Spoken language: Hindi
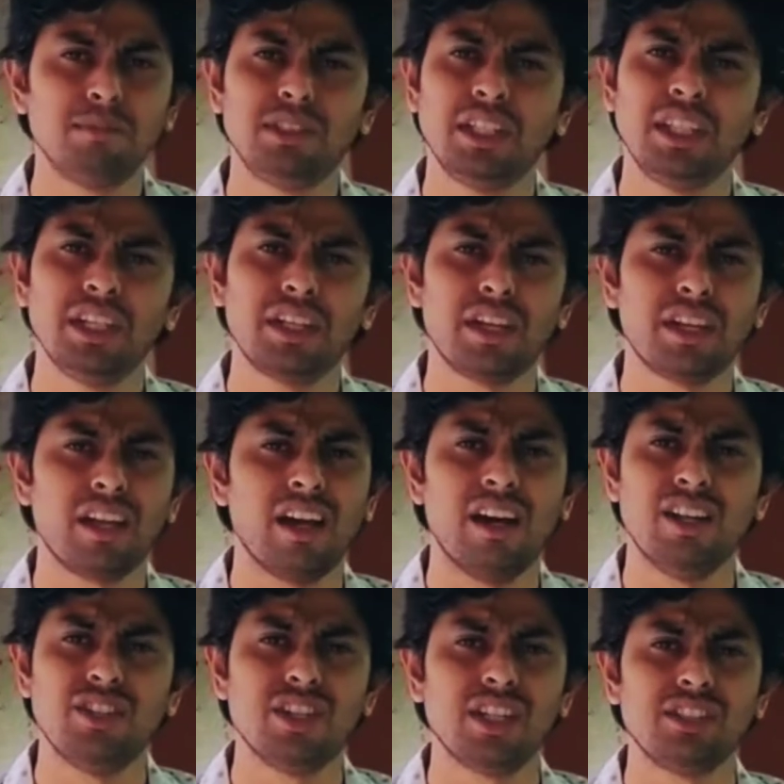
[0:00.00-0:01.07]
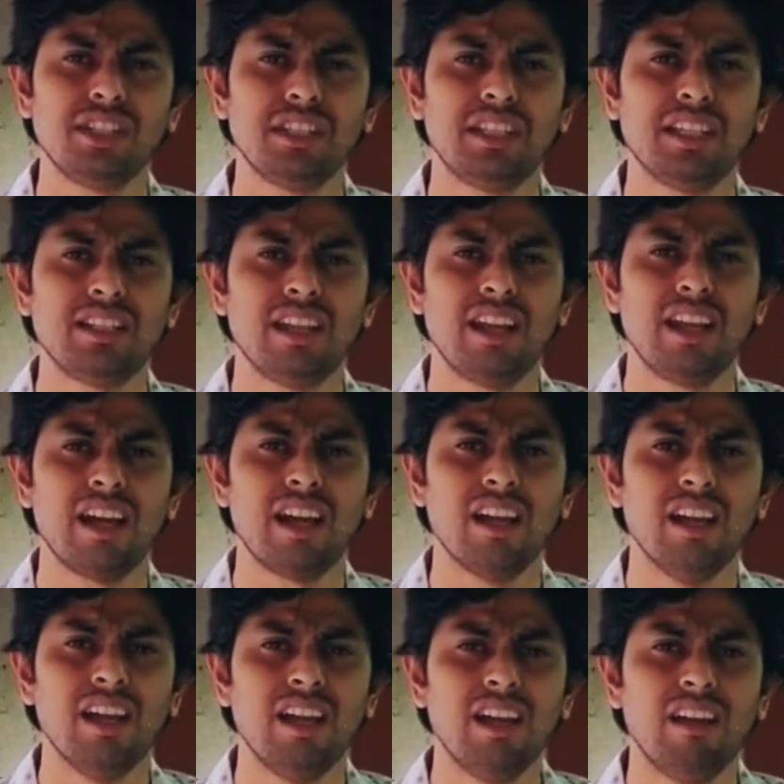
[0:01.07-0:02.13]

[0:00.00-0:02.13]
आप जिंदगी की हर जंग जीतते चले आए